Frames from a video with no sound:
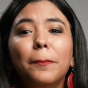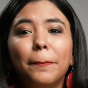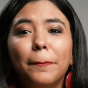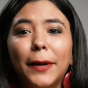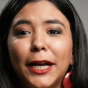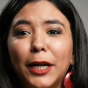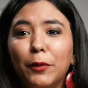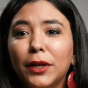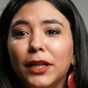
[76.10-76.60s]

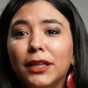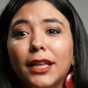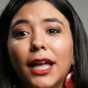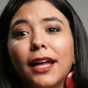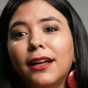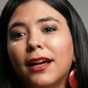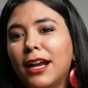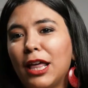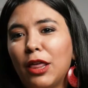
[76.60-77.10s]
para
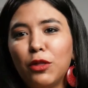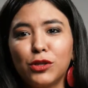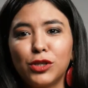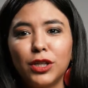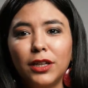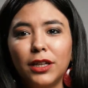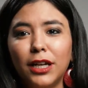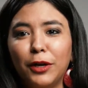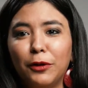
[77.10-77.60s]
brindar a las
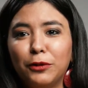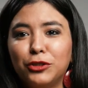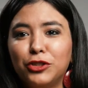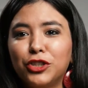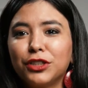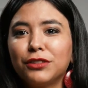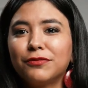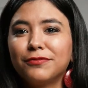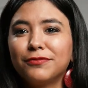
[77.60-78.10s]
12 de la
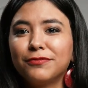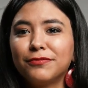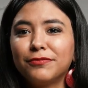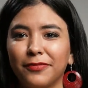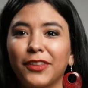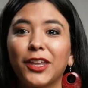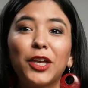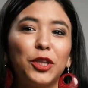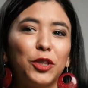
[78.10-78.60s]
noche.
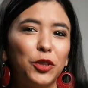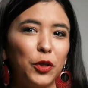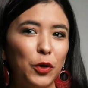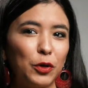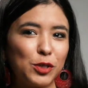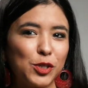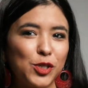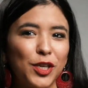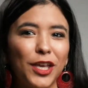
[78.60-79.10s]

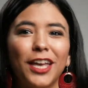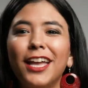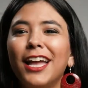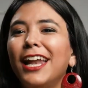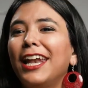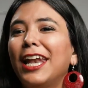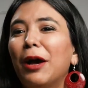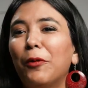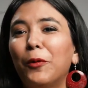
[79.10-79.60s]
2
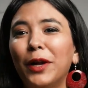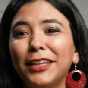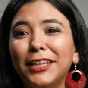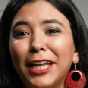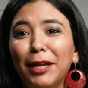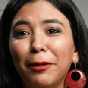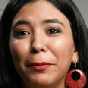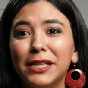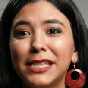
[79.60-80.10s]
la vuelta
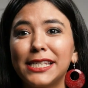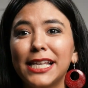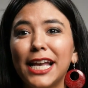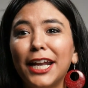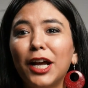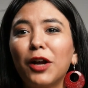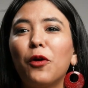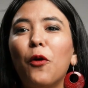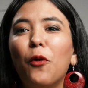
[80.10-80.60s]
a la
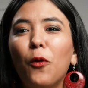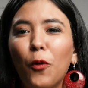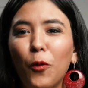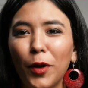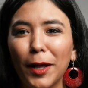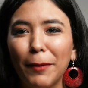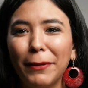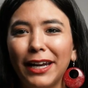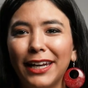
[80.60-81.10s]
manzana con
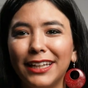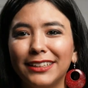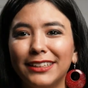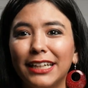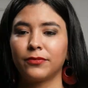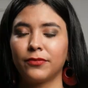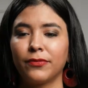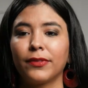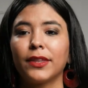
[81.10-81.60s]
una
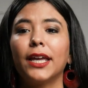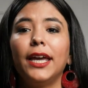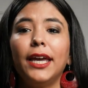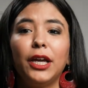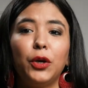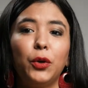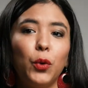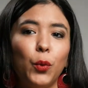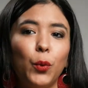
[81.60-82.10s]
maleta.
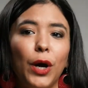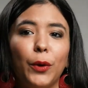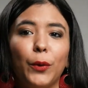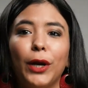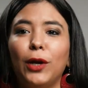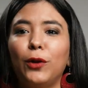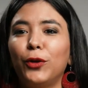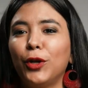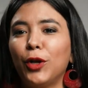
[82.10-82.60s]
En Cuba no
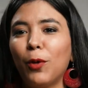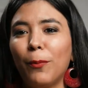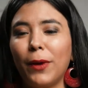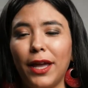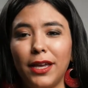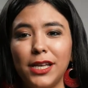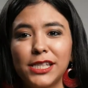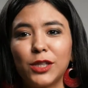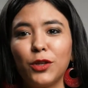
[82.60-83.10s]
es el único
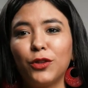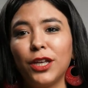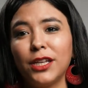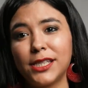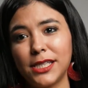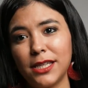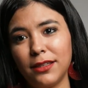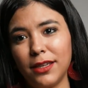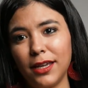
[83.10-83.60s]
país donde
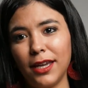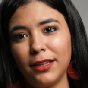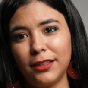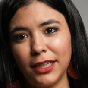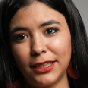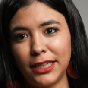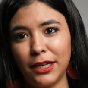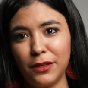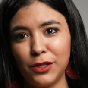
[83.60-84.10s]
existe
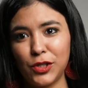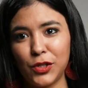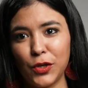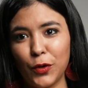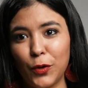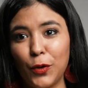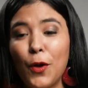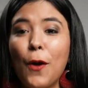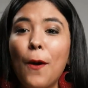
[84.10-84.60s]
esta tradición,